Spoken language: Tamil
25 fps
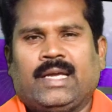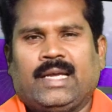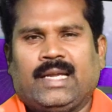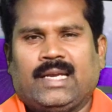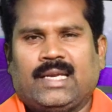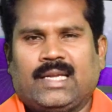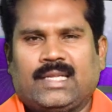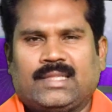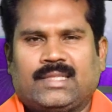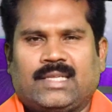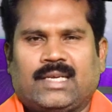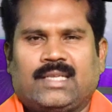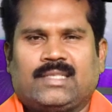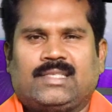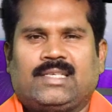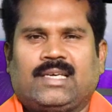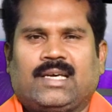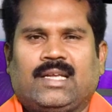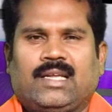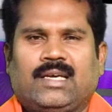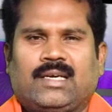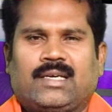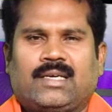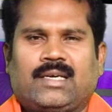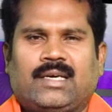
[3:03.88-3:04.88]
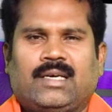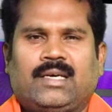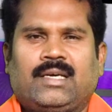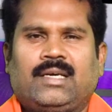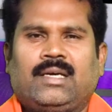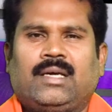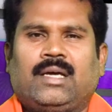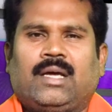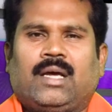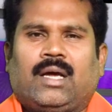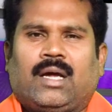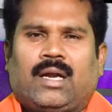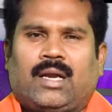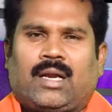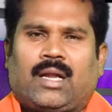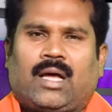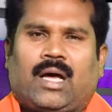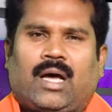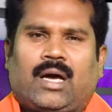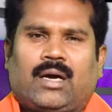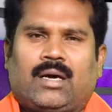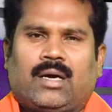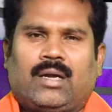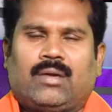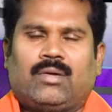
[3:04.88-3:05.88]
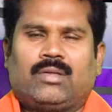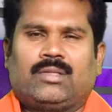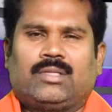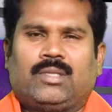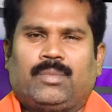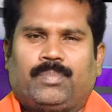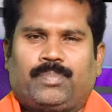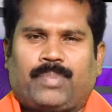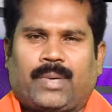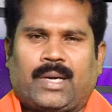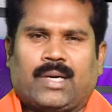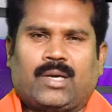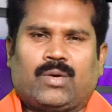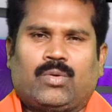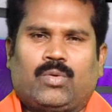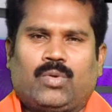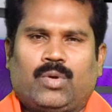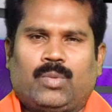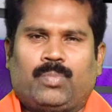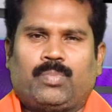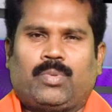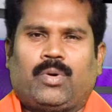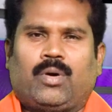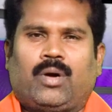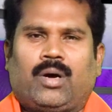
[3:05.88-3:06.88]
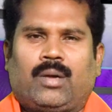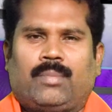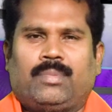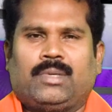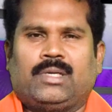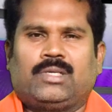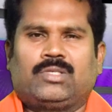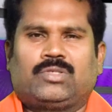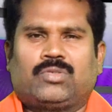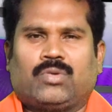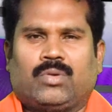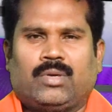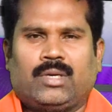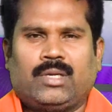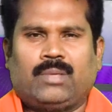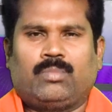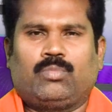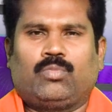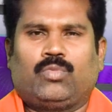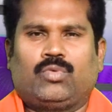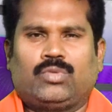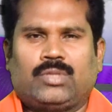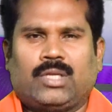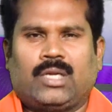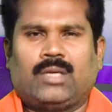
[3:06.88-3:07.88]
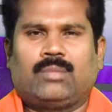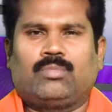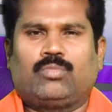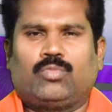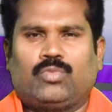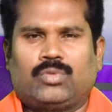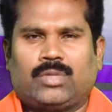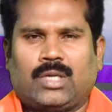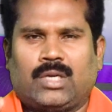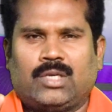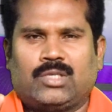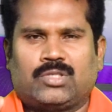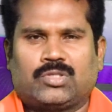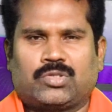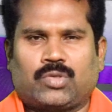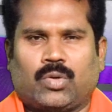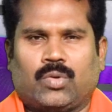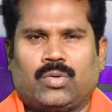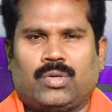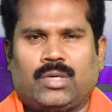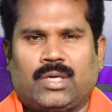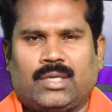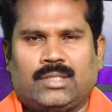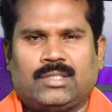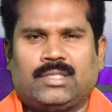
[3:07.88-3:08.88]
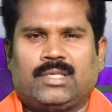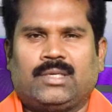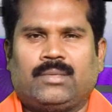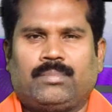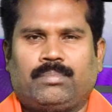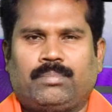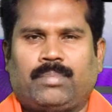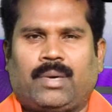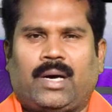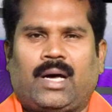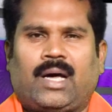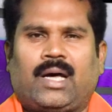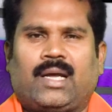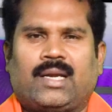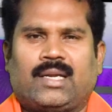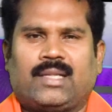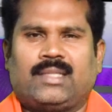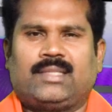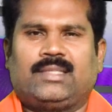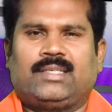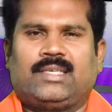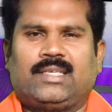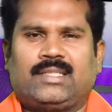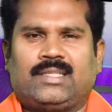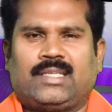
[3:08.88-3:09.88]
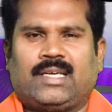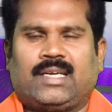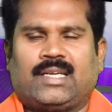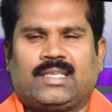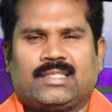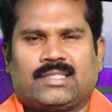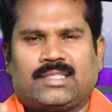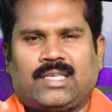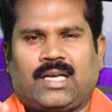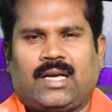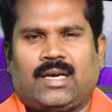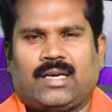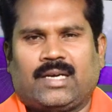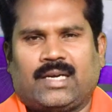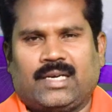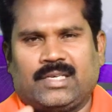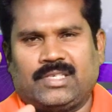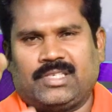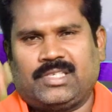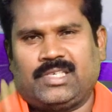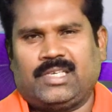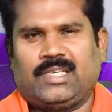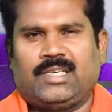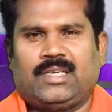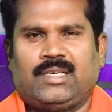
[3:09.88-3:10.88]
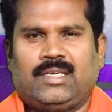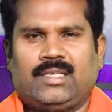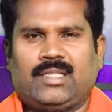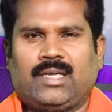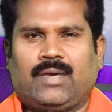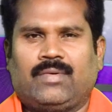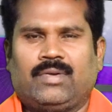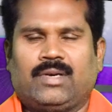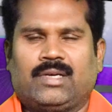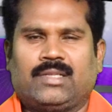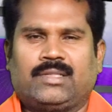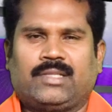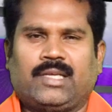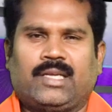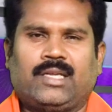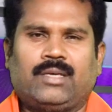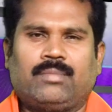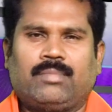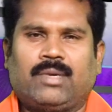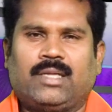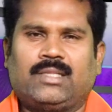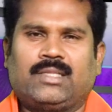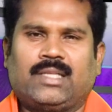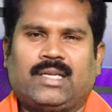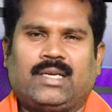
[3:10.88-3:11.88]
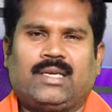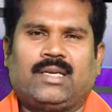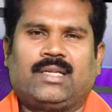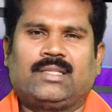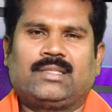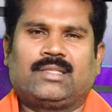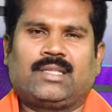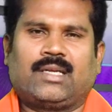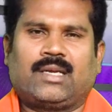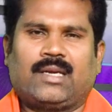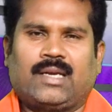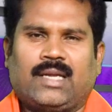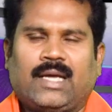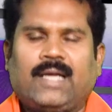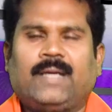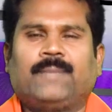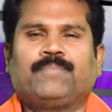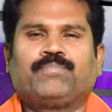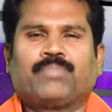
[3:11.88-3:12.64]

இல்லத்தரசிகளுக்கு நாங்கள் வந்து பணம் கொடுப்போம் அப்படின்னு சொல்லி முதல் முதல் சொன்னது பாரதிய ஜனதா கட்சி இது அவருக்கு தெரியுமா தெரியலன்னு தெரில